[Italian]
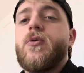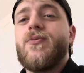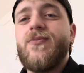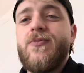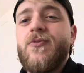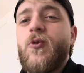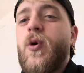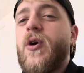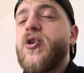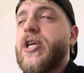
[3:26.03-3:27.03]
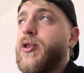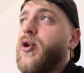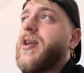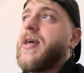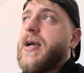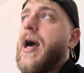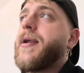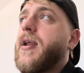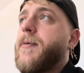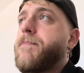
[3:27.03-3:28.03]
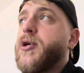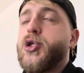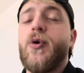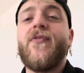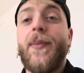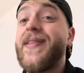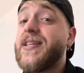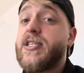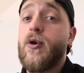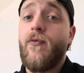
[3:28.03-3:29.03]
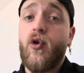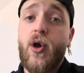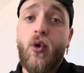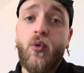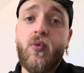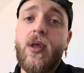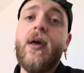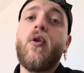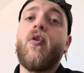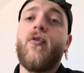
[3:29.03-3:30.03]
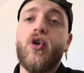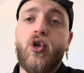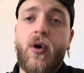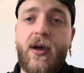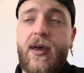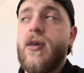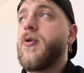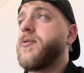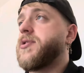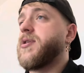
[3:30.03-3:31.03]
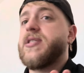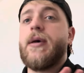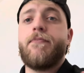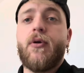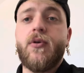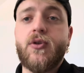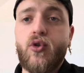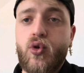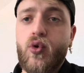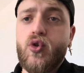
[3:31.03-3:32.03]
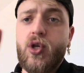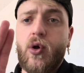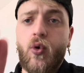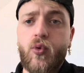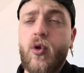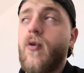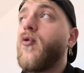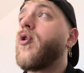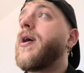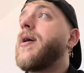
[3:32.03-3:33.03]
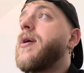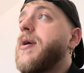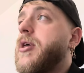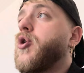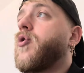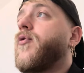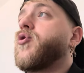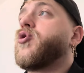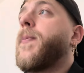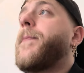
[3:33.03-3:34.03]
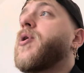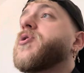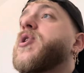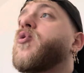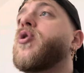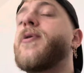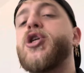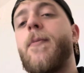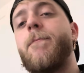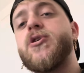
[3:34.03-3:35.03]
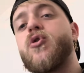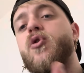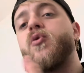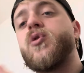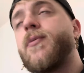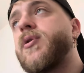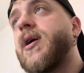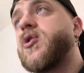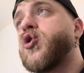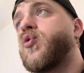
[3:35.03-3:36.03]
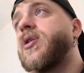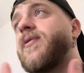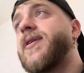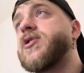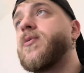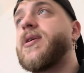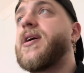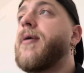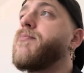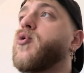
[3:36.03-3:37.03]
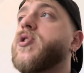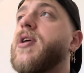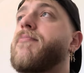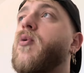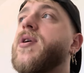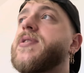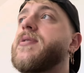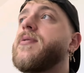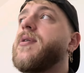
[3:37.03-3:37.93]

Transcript: Mm, qualcosa che non è né carne né pesce. Ovviamente se lo vuole Conte lo voglio anche io, questo è sempre questo discorso. Se Conte lo vuole io lo voglio, però secondo me c'è bisogno di un tipo di calciatore diverso perché Rabiu sarebbe quasi,